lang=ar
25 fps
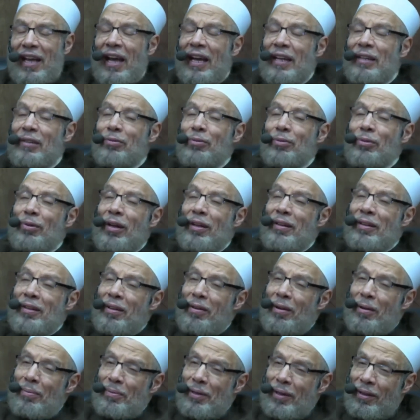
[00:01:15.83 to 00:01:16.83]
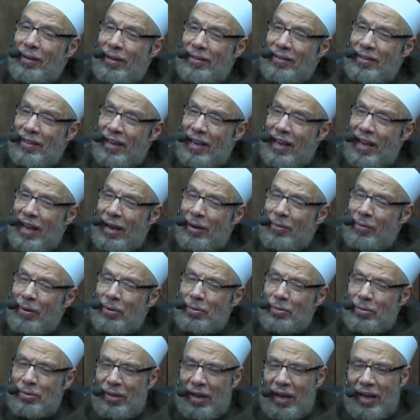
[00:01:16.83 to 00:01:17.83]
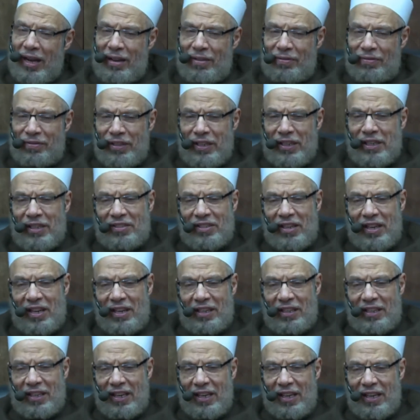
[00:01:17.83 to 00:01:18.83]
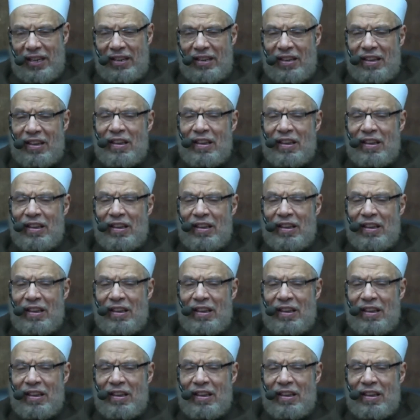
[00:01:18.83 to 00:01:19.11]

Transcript: أن تقدر بقدرها ويسعى في إزالتها